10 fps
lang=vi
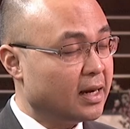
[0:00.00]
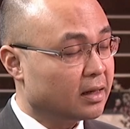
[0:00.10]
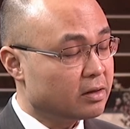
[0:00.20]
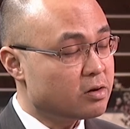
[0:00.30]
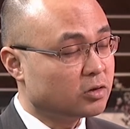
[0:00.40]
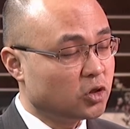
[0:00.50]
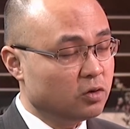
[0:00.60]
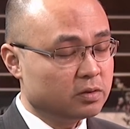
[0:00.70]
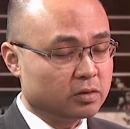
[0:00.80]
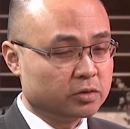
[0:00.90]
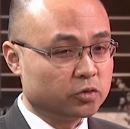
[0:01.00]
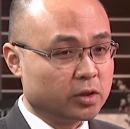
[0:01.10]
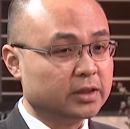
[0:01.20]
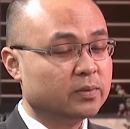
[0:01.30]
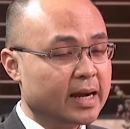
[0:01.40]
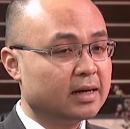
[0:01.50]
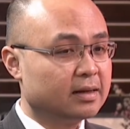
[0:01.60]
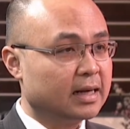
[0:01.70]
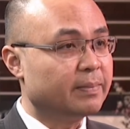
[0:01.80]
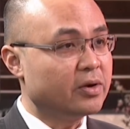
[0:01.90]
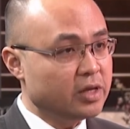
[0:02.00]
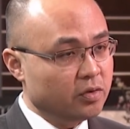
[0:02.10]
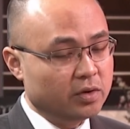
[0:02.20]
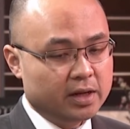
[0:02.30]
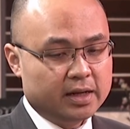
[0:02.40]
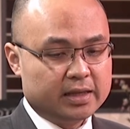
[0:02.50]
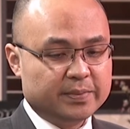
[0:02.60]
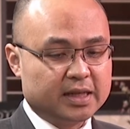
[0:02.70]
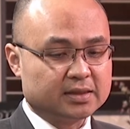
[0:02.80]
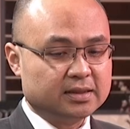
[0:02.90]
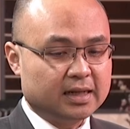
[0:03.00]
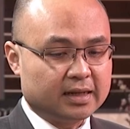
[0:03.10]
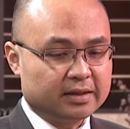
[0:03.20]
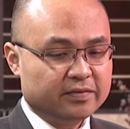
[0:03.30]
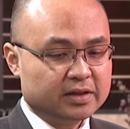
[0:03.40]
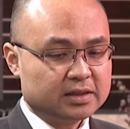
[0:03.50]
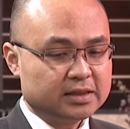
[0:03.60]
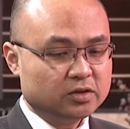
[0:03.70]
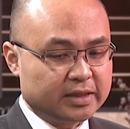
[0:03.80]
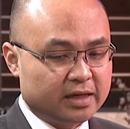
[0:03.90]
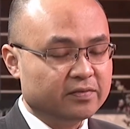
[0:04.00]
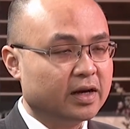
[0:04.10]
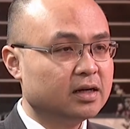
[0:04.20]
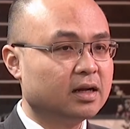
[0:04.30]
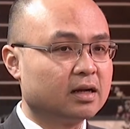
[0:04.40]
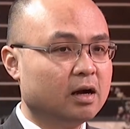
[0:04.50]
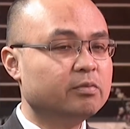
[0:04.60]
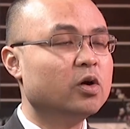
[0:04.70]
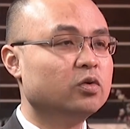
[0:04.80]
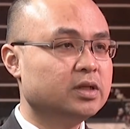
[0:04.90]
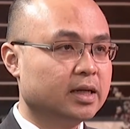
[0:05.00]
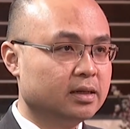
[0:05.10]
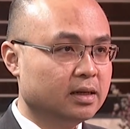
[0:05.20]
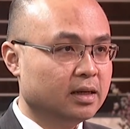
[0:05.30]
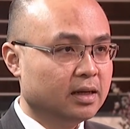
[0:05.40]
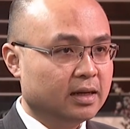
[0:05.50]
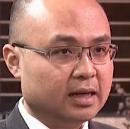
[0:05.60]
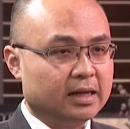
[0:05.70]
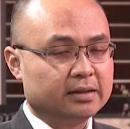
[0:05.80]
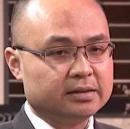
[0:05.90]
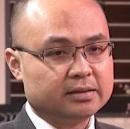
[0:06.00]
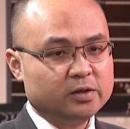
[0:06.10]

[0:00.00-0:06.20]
lại là cái con số của ừ từng tiểu bang là bao nhiêu ừ nhưng mà thật sự là cái cái số tiền nó vẫn là không đủ thưa anh ừ à,